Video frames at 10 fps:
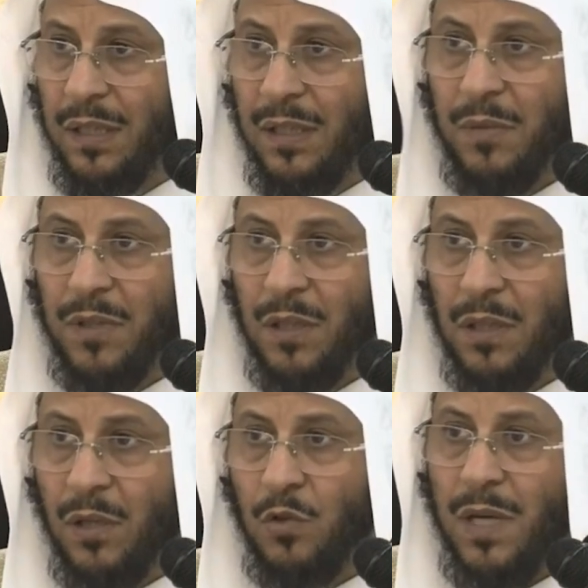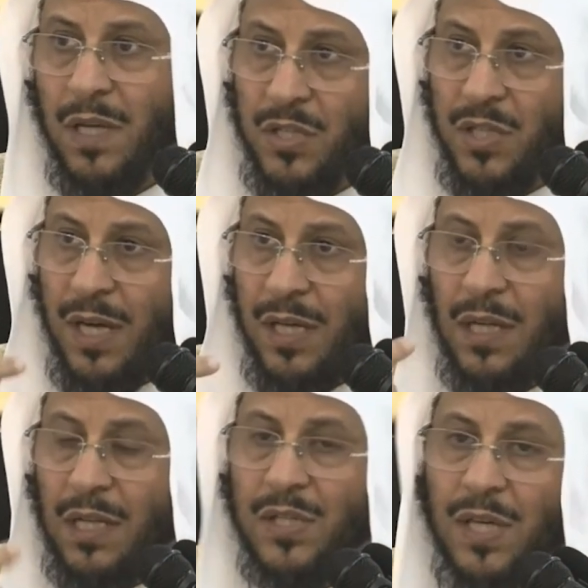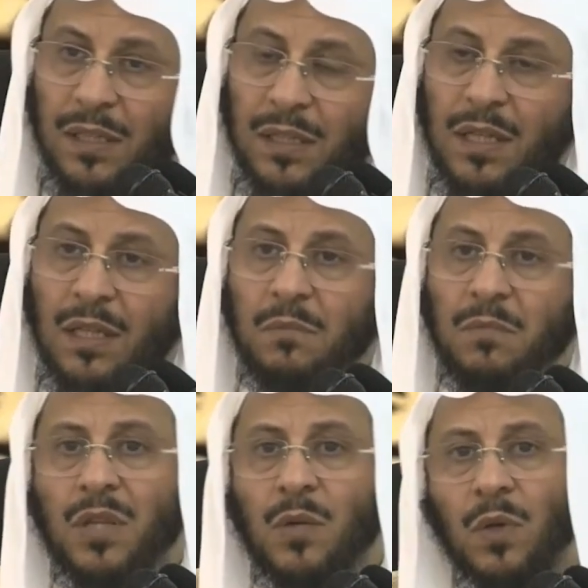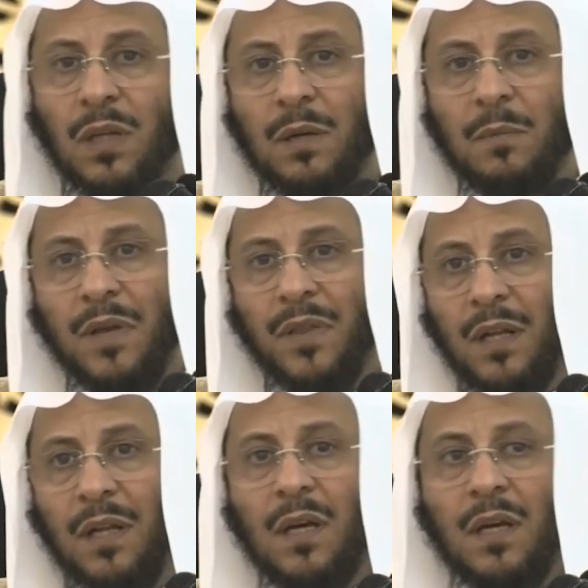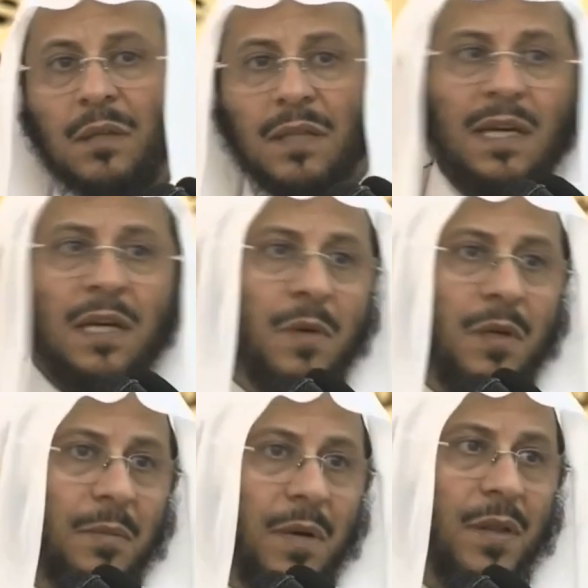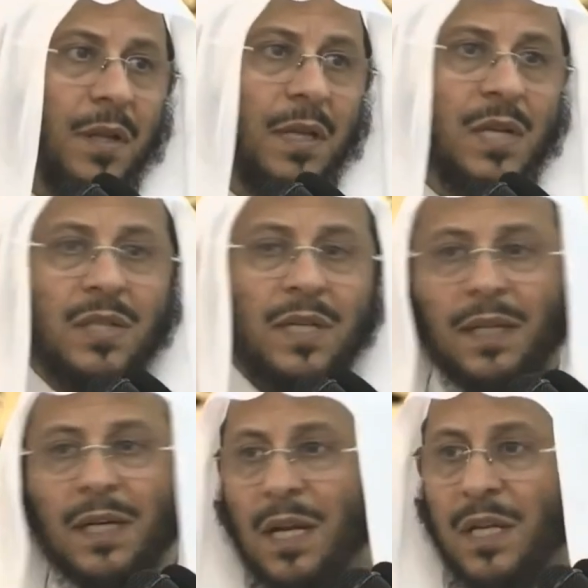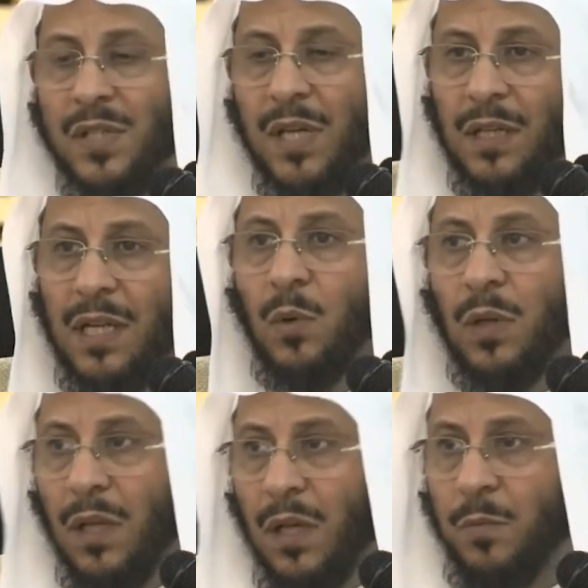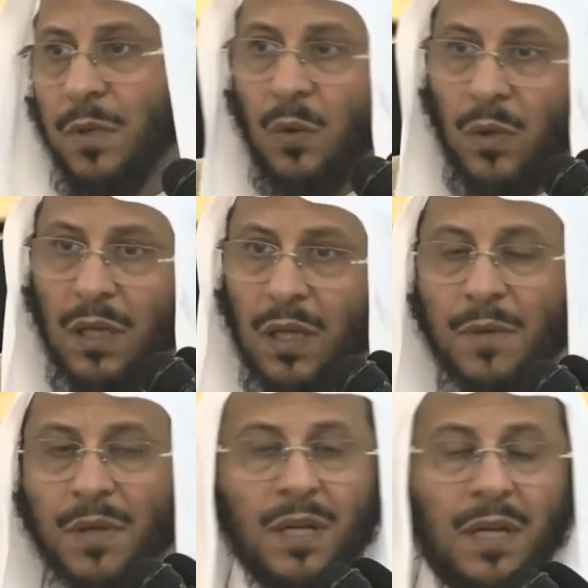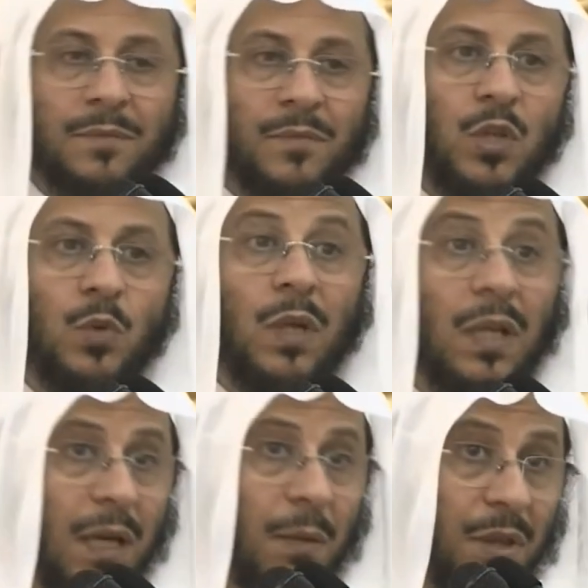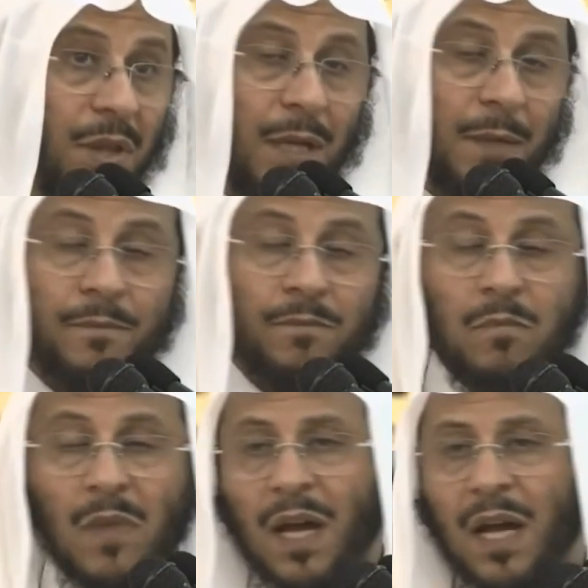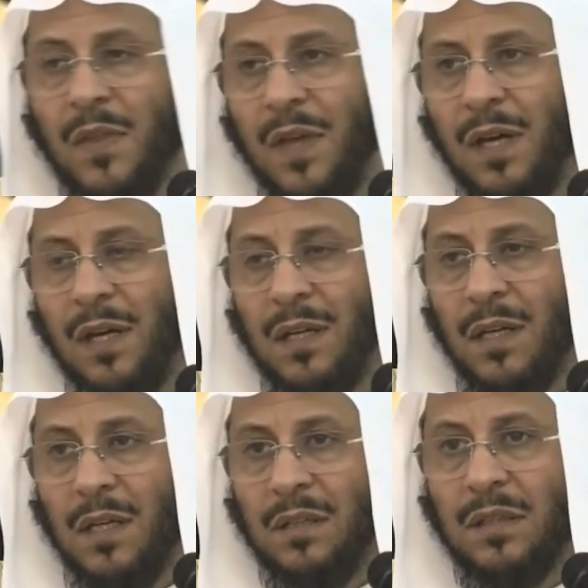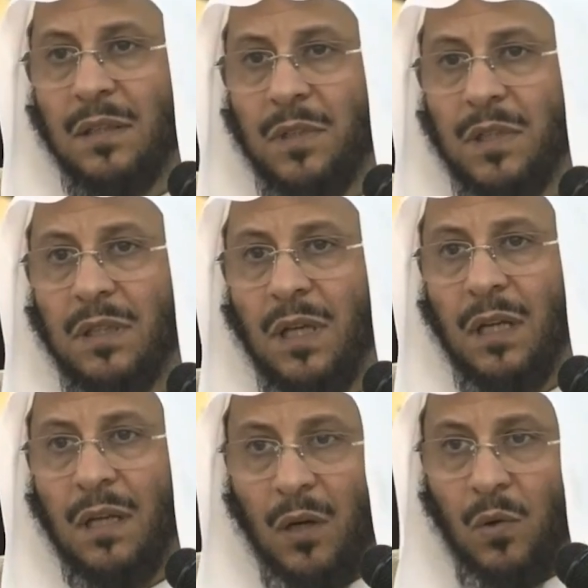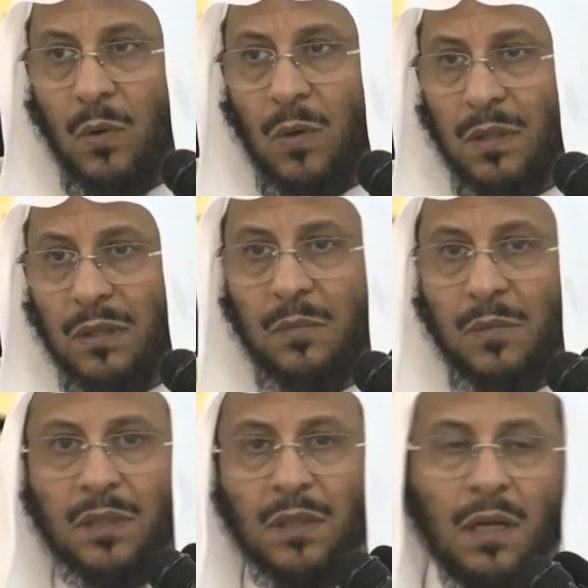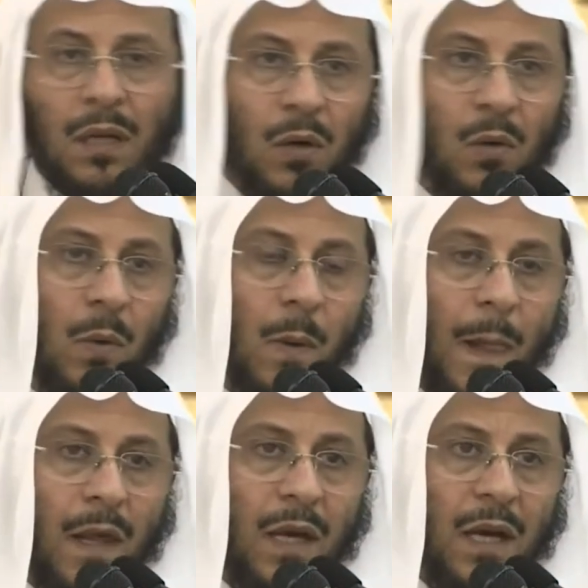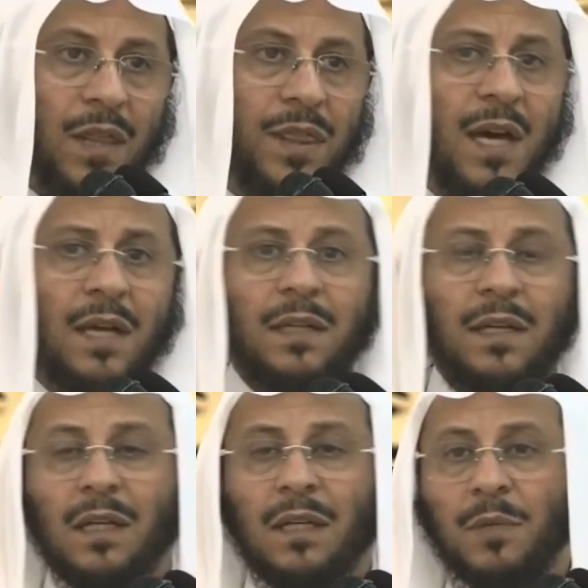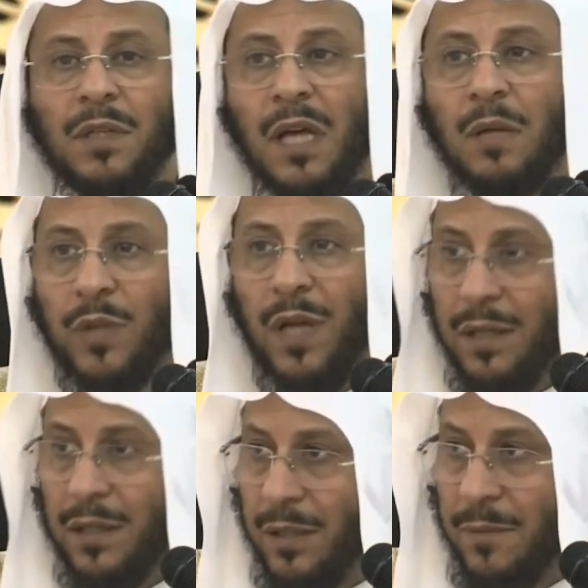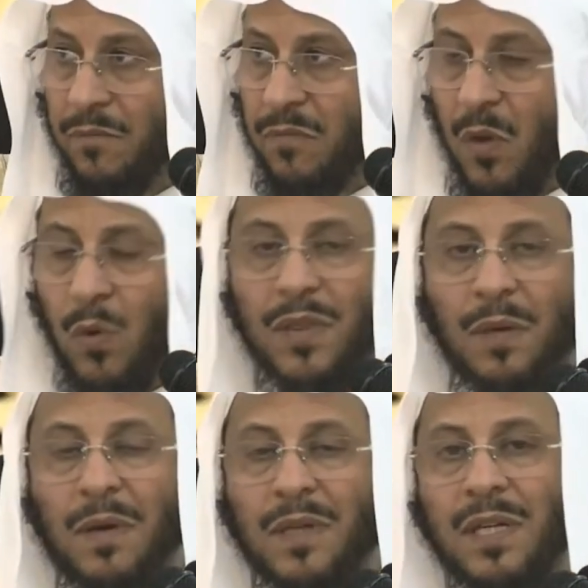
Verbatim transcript: يمين اللغو ما يجري على اللسان مثل والله مثل دائما بعض الناس الآن على اللسان لا والله بلا والله مثلا اي والله مثلا هذا يمين اللغو يمين اللغو الثاني اليمين المنعقده وهذا ما